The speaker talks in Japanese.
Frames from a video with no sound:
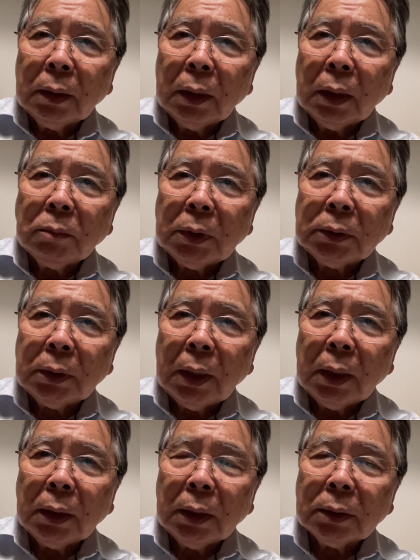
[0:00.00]
あんまり
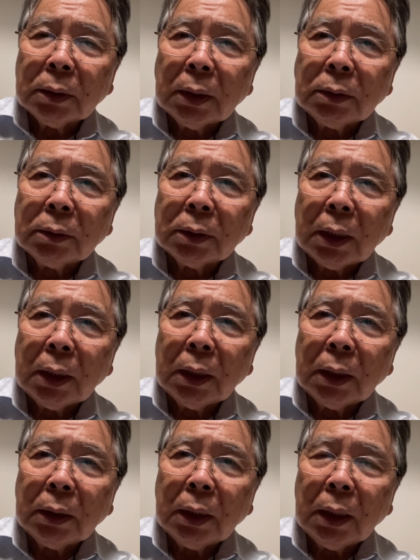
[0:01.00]
ね左右され
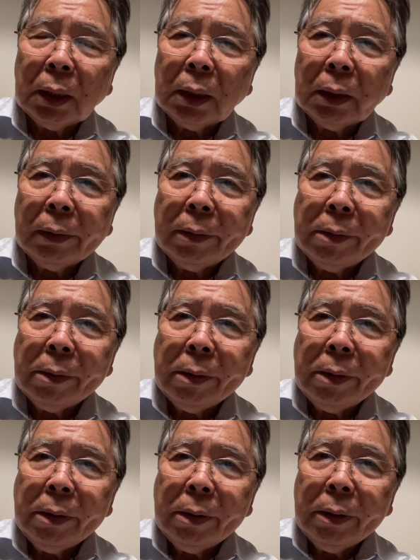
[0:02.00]
ないで
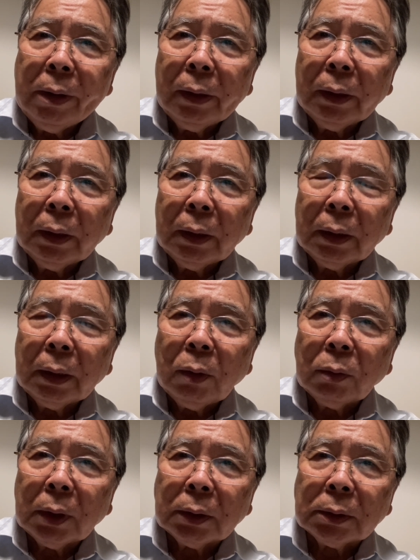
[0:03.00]
な
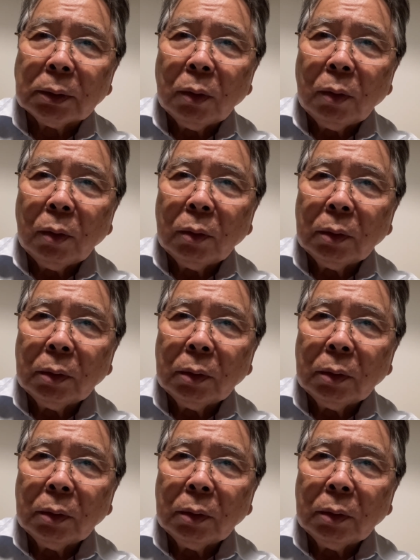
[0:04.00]
おかつこ